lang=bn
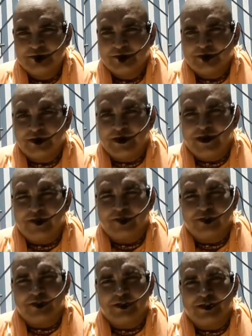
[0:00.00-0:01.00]
জটিল আর
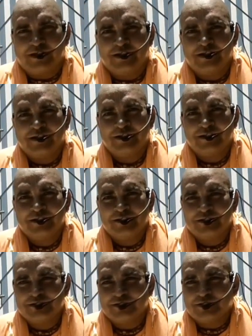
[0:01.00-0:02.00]
কুটিল
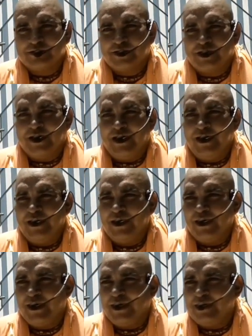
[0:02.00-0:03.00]
জটিলা
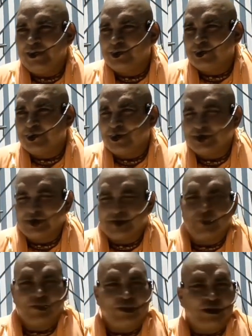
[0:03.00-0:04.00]
আর কুটিলা
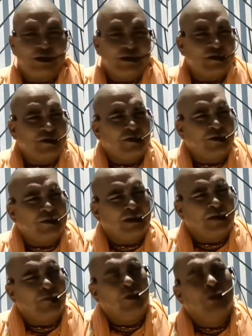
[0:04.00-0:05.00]
তাদের ব্যবহার কিরকম
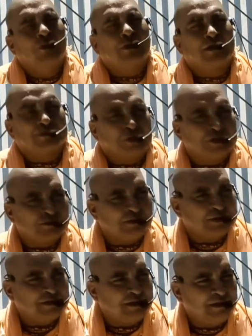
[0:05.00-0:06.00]
আপনারা বহু কীর্তনে
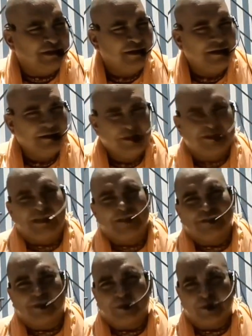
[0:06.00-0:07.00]
শুনেছেন
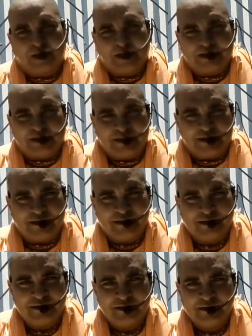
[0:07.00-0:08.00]
বিশেষভাবে আপনারা জানেন
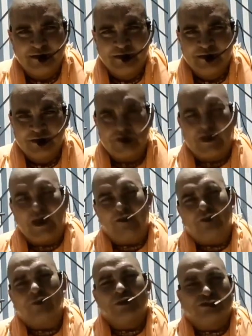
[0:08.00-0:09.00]
তো তারা
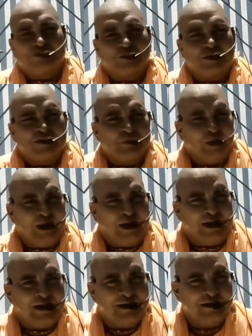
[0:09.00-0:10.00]
এত মিষ্ট বাক্য
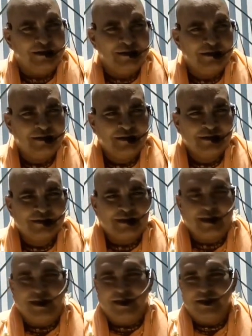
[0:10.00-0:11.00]
বলেন
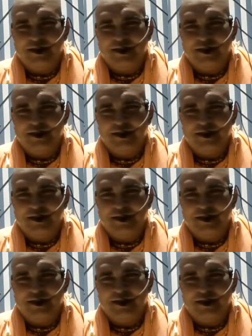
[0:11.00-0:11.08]
যে